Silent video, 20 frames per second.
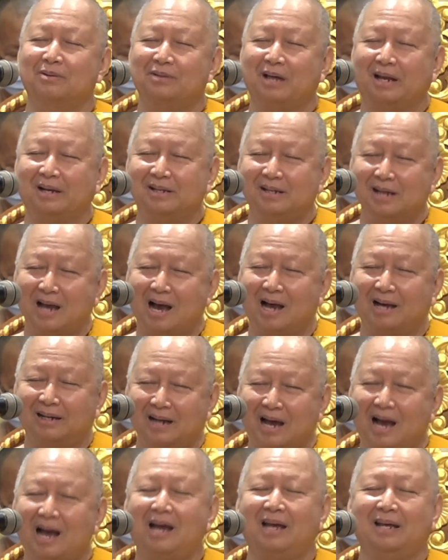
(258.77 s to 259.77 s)
สัญญา
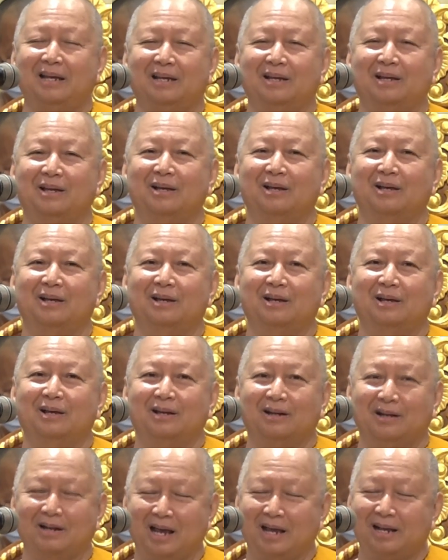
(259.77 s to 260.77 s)
ได้
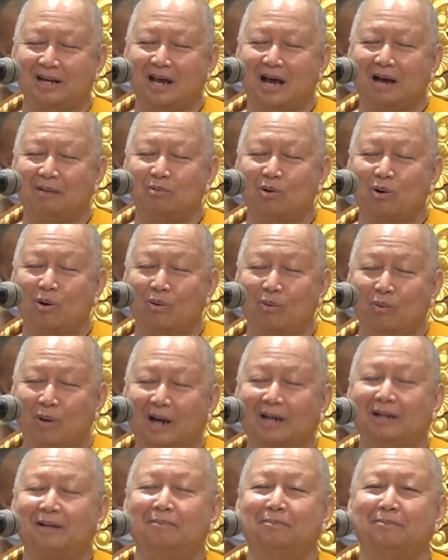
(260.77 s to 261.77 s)
ในนามของ
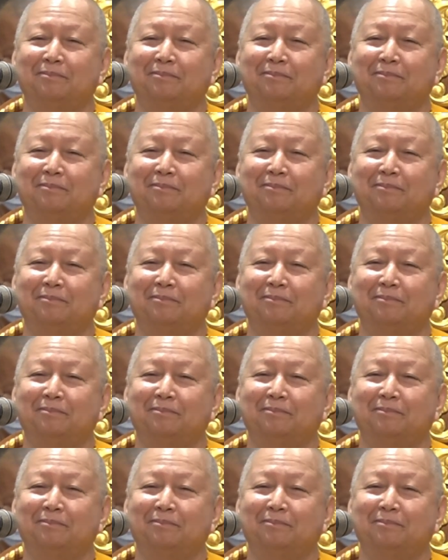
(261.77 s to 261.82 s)
วัด